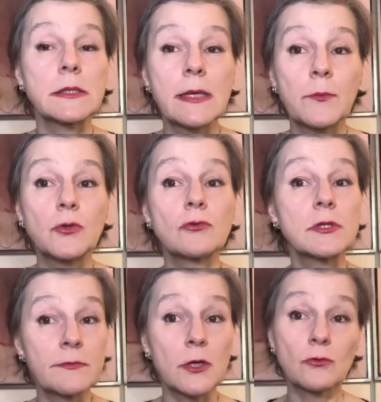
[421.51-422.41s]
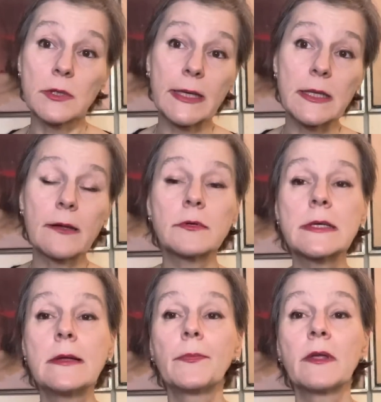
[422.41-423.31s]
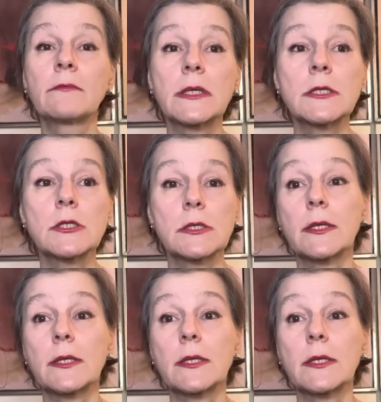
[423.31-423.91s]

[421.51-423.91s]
Западу свергнуть Каддафи, в надежде